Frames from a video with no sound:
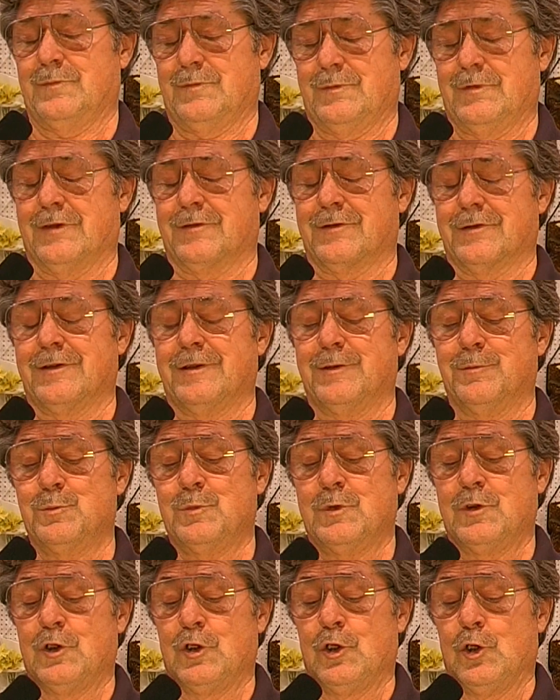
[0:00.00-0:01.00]
getrieben.
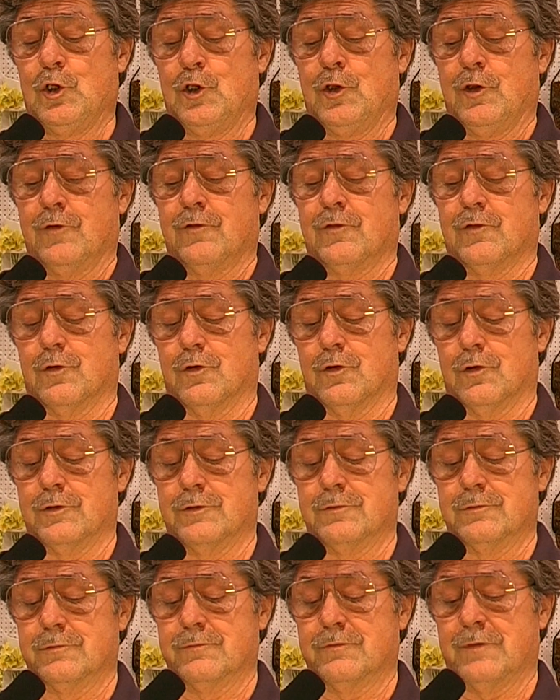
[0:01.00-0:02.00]
So,
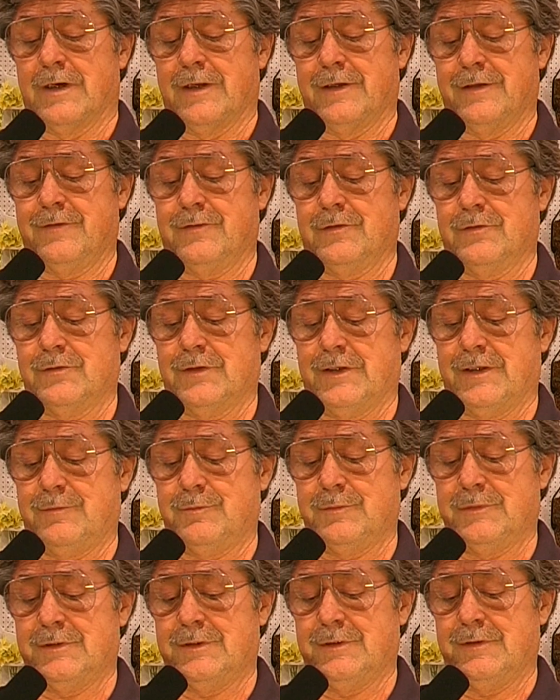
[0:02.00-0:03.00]
nun war das soweit
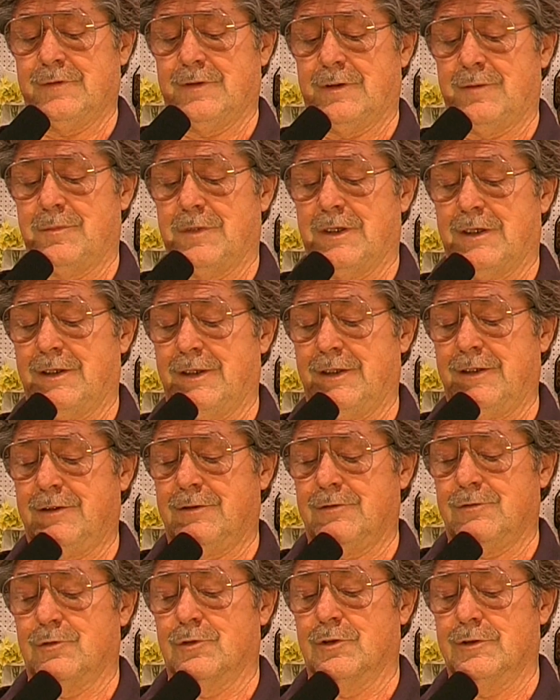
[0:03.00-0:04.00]
mit dieser
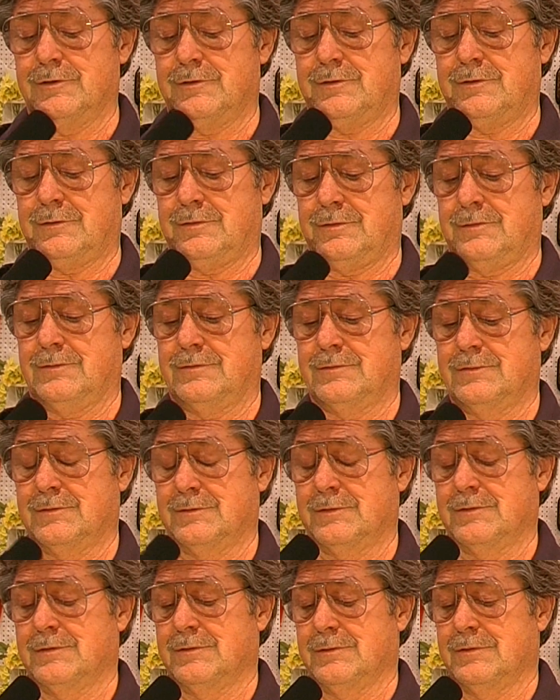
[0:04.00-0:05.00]
Mark und
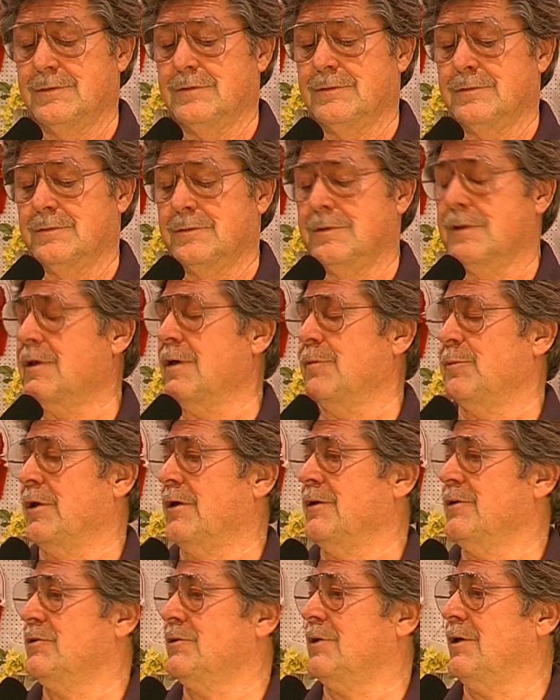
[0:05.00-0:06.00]
ich habe
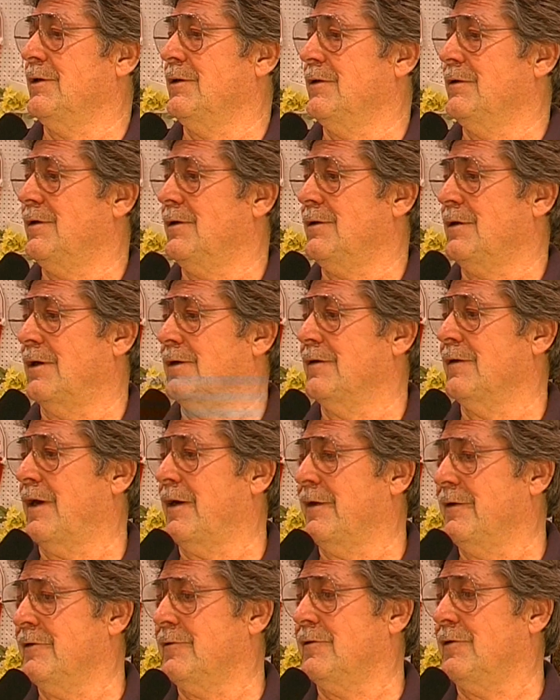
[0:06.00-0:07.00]
ja nicht dran gedacht, alles
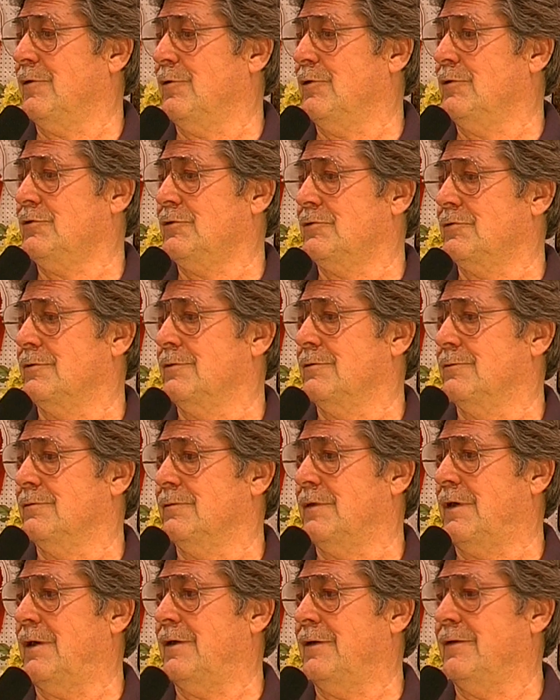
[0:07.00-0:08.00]
eingetauscht und nun
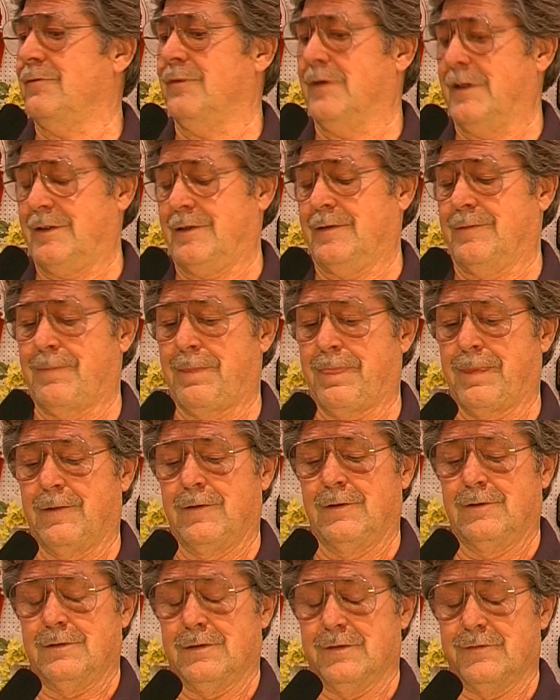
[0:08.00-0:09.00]
war alles weg.
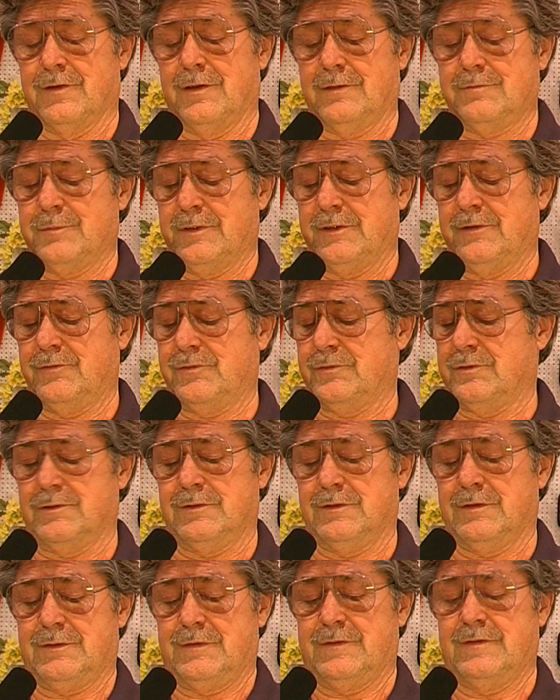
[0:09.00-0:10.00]
Da sagt meine
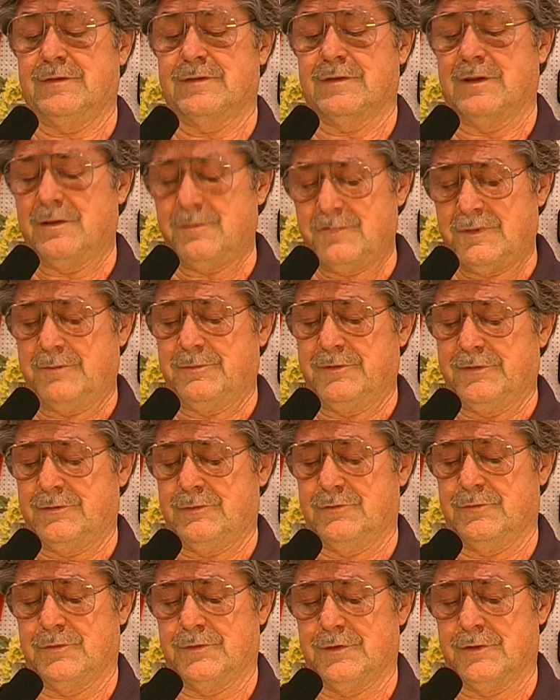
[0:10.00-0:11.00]
Frau, sagt sie, sag mal, bist
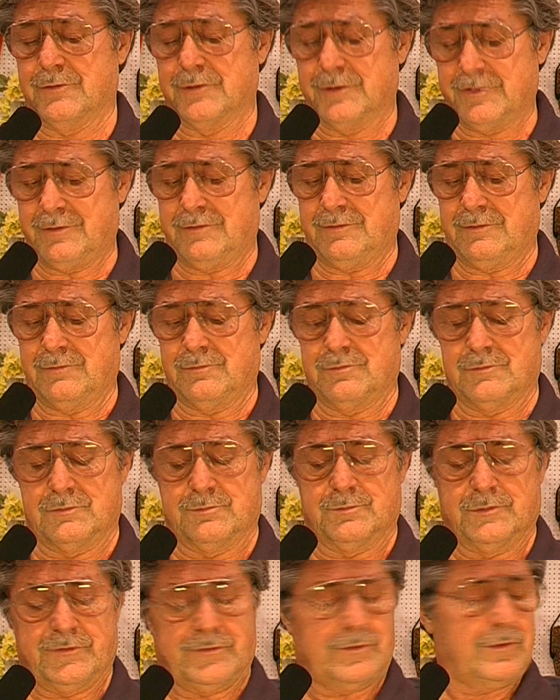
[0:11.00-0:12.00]
du verrückt? Du
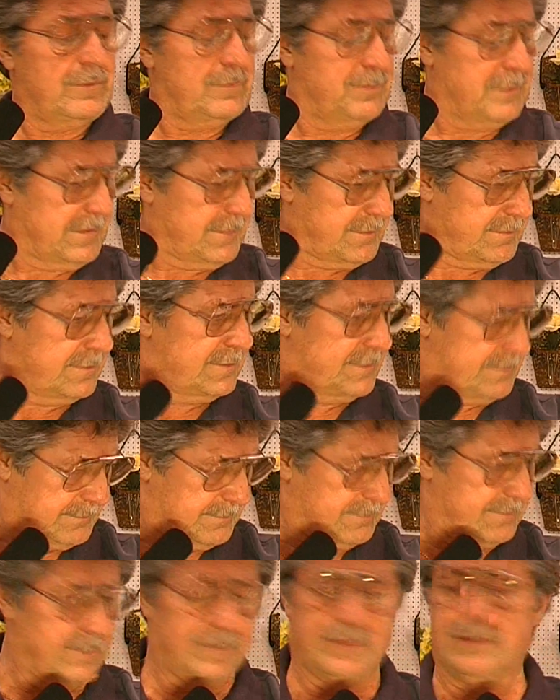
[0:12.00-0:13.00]
musst doch mal äh,
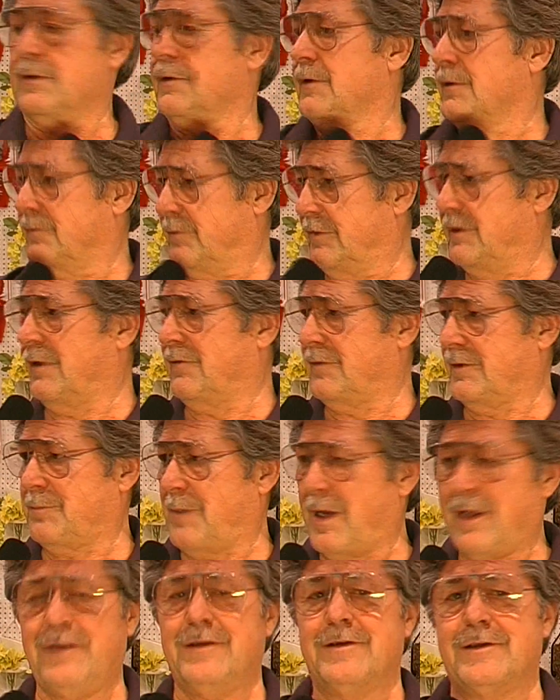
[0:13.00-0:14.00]
wieder was
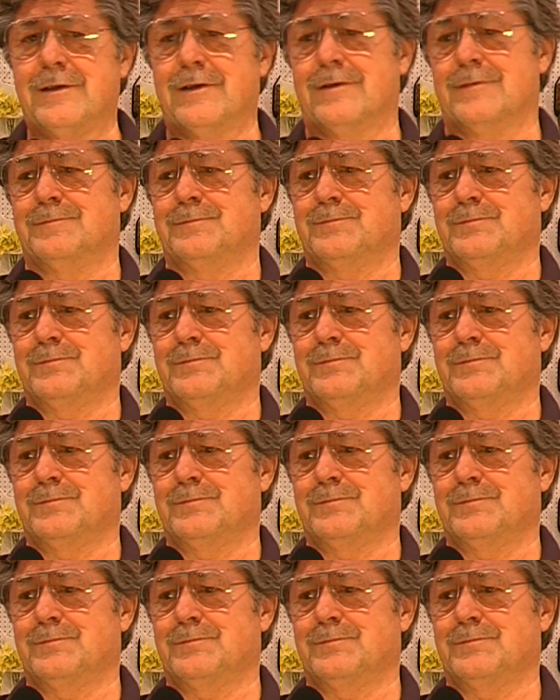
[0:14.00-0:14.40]
machen hier.